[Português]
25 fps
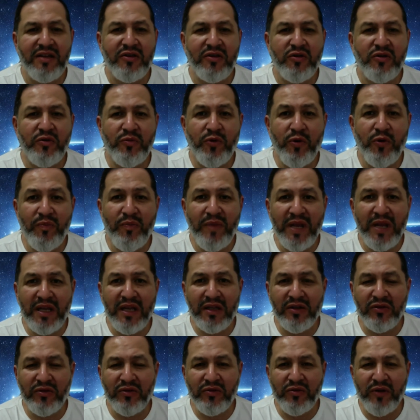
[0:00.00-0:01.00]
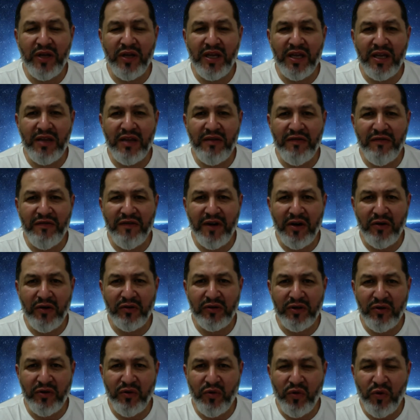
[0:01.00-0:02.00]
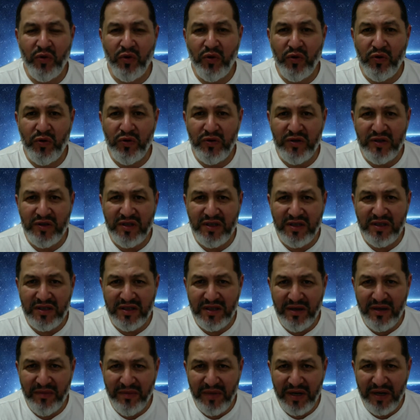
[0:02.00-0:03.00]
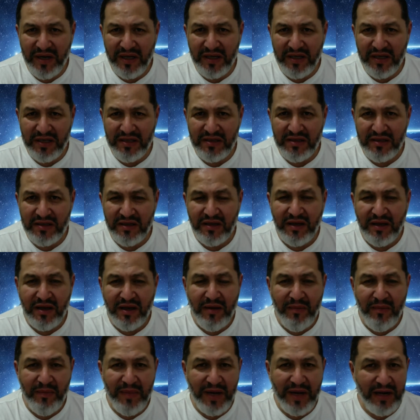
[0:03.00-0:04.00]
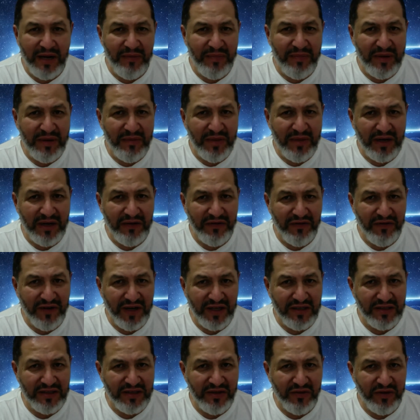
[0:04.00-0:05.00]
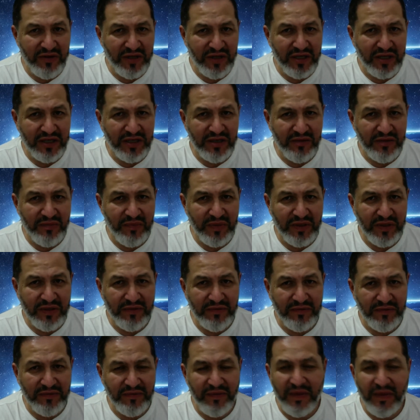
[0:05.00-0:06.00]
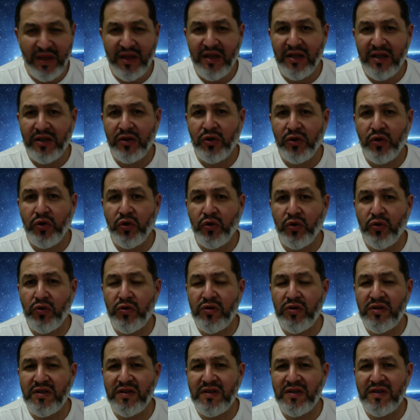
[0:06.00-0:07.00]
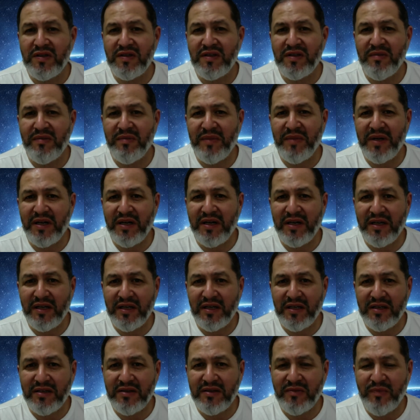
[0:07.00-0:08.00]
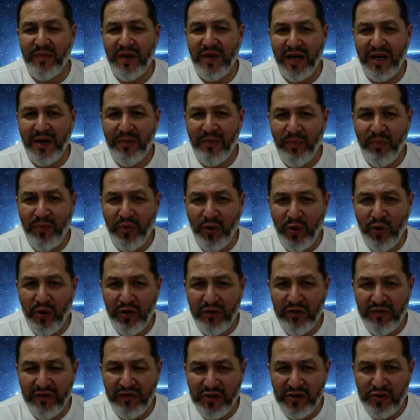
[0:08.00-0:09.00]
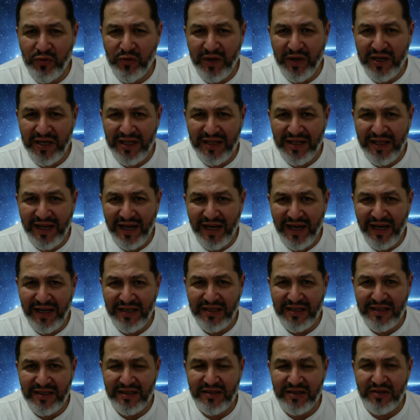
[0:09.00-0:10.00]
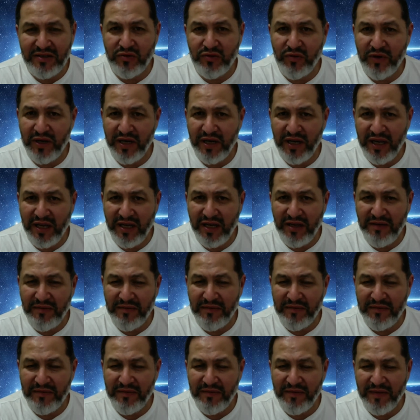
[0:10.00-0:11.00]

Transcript: no momento em que faltam 11 semanas para a primeira fase da Unicamp, 12 semanas para a prova de humanidades do Enem